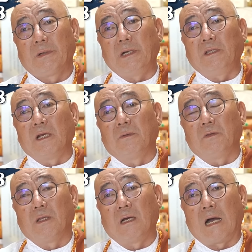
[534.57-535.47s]

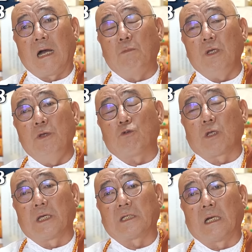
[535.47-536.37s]
그때는 아무리
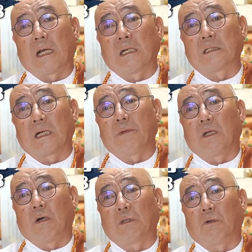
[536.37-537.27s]
민주당이 잘 나가는 사람이
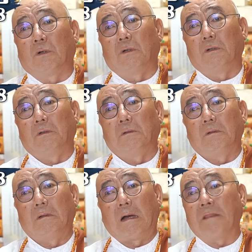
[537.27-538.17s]
나와도
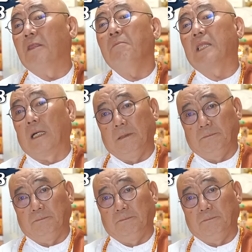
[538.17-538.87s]
안 됩니다.